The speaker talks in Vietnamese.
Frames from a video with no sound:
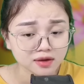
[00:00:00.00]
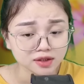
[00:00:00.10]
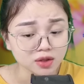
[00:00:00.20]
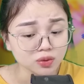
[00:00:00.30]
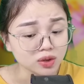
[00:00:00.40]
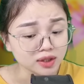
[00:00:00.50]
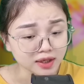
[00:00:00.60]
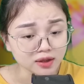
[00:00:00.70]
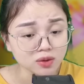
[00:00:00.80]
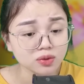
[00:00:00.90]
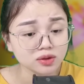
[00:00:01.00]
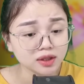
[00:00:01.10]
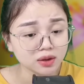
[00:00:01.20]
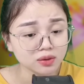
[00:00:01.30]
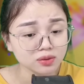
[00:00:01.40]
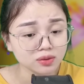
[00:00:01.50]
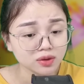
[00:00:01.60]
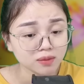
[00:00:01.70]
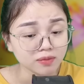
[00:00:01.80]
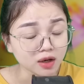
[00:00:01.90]
Tiền của nhà này không có thiếu.
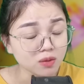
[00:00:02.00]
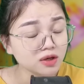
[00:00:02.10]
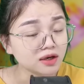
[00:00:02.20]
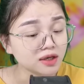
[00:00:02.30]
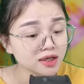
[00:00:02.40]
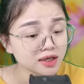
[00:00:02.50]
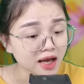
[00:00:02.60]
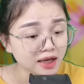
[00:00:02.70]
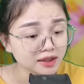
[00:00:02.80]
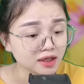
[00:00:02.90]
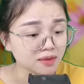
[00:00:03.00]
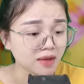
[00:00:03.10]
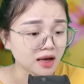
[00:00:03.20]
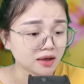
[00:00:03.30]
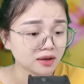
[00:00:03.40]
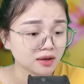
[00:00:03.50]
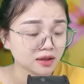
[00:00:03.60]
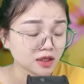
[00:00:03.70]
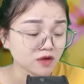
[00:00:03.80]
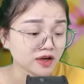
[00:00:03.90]
Mày không cần đất đai tiền bạc thì
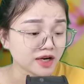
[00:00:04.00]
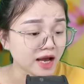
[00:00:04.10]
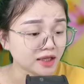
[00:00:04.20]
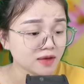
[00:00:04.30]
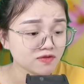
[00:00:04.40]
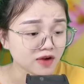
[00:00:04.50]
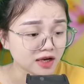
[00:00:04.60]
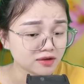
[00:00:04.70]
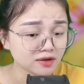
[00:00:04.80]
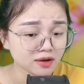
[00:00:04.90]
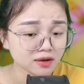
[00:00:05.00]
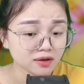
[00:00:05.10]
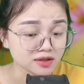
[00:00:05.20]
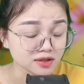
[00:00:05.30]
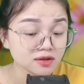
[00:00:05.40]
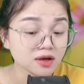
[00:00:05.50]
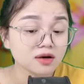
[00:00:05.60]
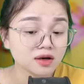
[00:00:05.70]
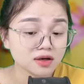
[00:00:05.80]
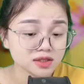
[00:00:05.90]
tao phải đẻ thêm vài đứa để giữ cơ
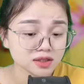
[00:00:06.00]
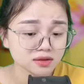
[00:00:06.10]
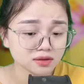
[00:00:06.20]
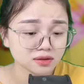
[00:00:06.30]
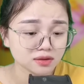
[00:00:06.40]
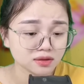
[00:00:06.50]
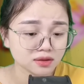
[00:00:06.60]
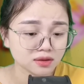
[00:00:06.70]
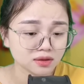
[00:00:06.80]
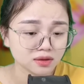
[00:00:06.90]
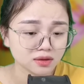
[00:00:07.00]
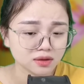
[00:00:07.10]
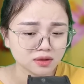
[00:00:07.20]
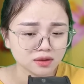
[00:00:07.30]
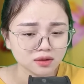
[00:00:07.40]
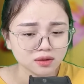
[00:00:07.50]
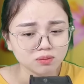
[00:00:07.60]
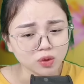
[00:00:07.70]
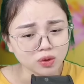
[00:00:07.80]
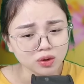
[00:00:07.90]
ngơi chứ.
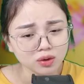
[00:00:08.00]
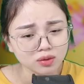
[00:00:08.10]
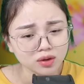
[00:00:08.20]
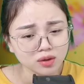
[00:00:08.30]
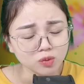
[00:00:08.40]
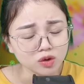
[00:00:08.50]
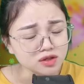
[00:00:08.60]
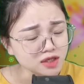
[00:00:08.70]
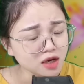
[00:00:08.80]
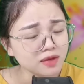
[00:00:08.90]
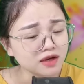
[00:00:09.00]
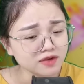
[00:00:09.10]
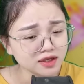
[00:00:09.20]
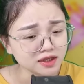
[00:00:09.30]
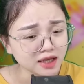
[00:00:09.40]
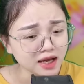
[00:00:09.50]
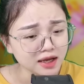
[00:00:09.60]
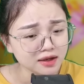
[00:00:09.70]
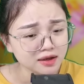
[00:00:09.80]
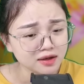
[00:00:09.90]
Bố, bố đừng so mình với người ta.
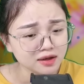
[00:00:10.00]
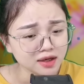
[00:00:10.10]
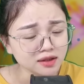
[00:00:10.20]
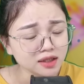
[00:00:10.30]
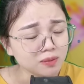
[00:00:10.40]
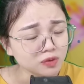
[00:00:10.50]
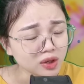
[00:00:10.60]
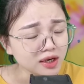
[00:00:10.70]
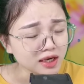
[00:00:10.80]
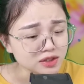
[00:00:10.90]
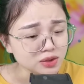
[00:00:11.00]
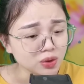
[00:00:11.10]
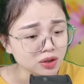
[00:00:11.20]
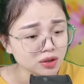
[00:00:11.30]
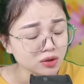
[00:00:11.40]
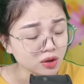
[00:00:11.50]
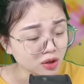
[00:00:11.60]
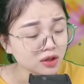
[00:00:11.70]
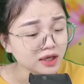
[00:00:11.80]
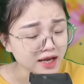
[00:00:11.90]
Đến tầm tuổi này rồi còn
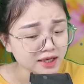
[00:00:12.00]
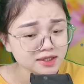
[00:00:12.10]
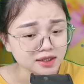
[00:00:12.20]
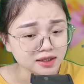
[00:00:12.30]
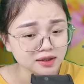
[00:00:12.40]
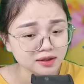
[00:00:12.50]
con cái cái gì?